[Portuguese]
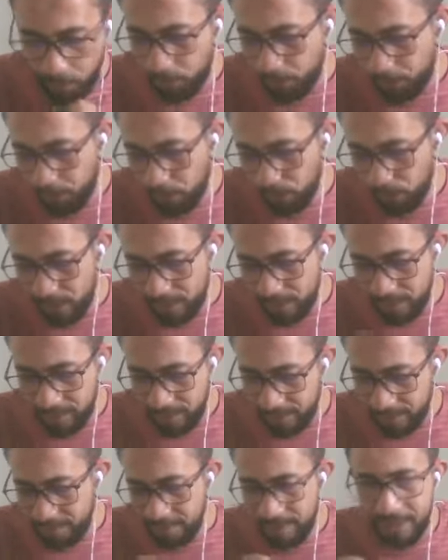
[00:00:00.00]
bom,
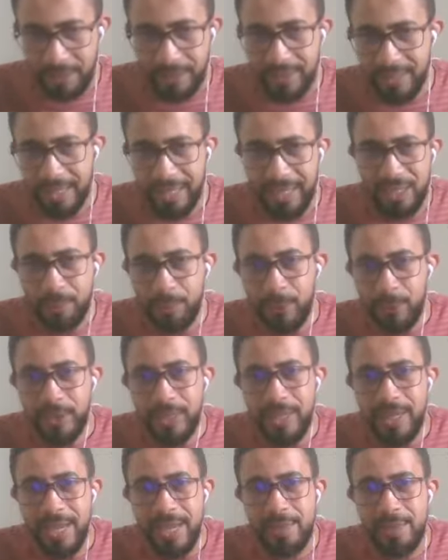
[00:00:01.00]
talvez
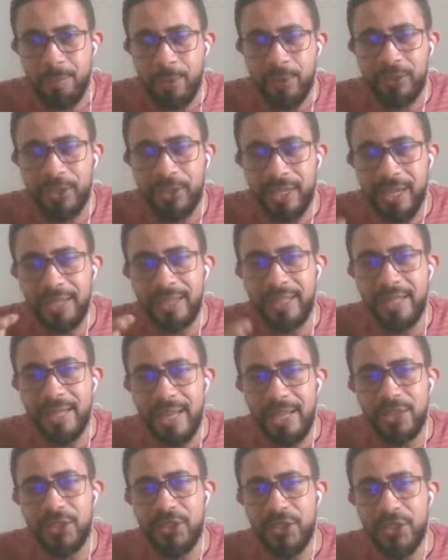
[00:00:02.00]
respondendo, a gente pode chegar até
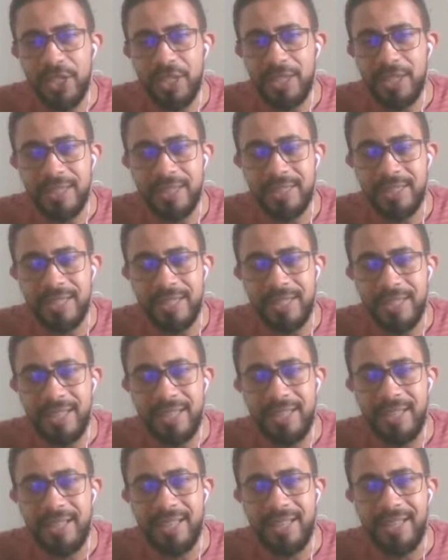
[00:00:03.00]
na gênese, né,
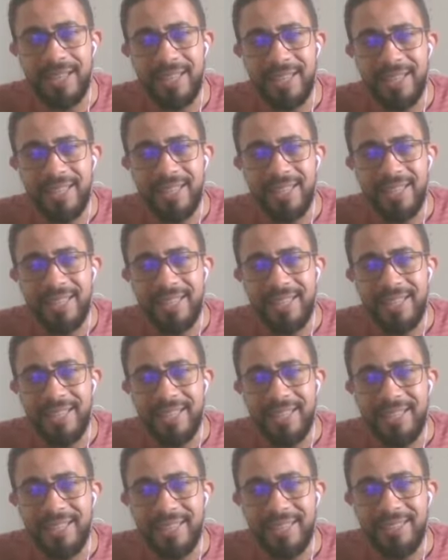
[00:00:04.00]
da,
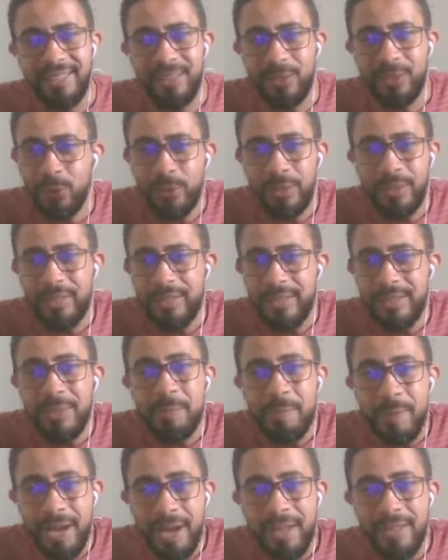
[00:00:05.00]
de todos
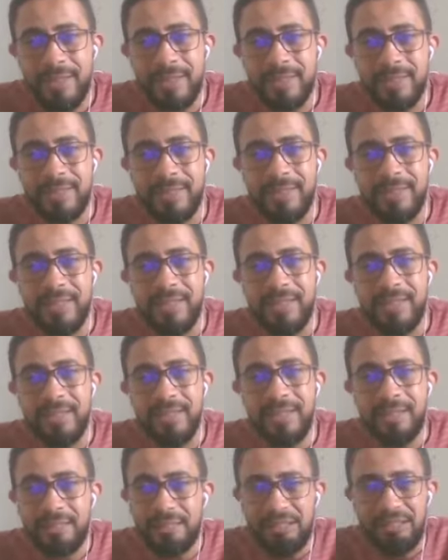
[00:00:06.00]
esses males, né,
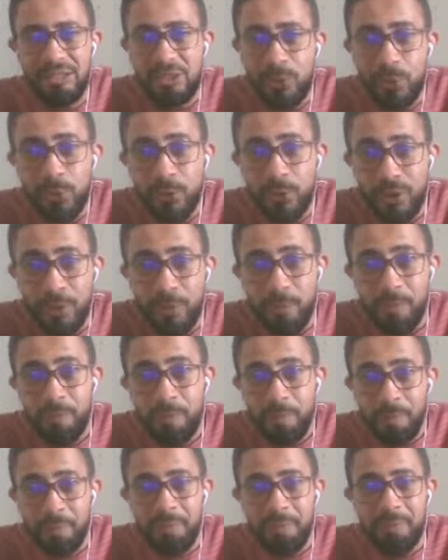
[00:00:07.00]
dessa
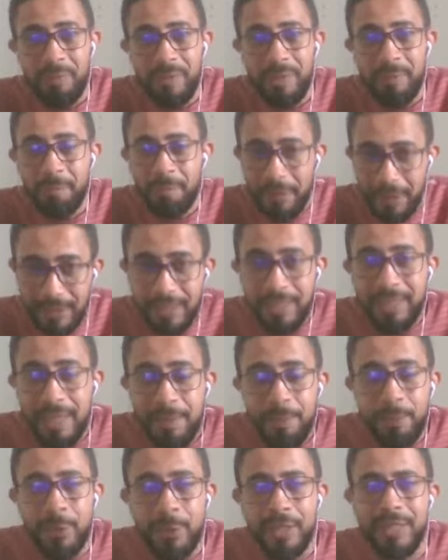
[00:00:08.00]
exclusão que se
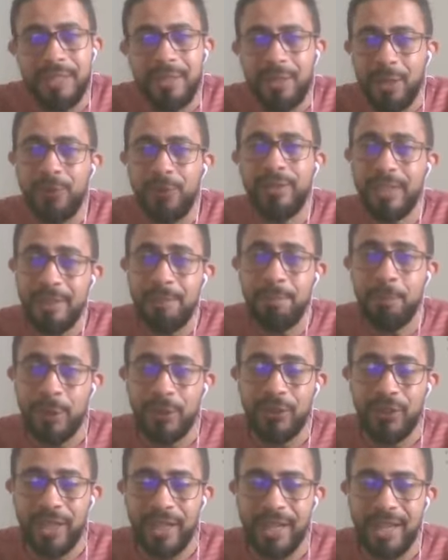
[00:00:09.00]
tem por aqui. Talvez a gente
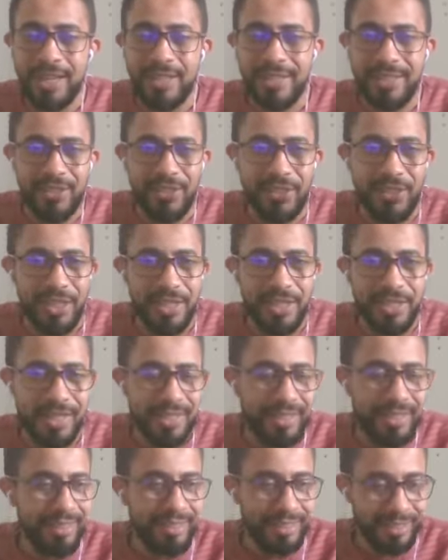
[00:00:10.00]
pode chegar nessa gênese,
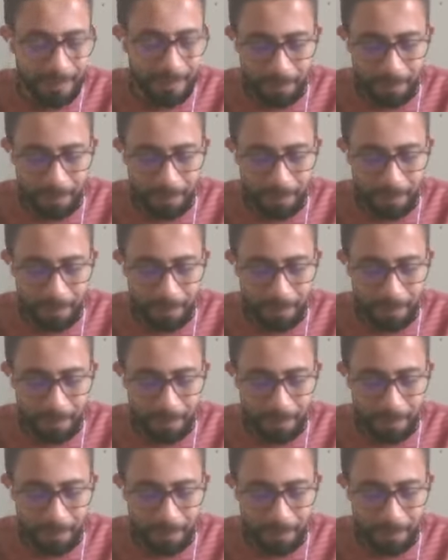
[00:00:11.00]
né?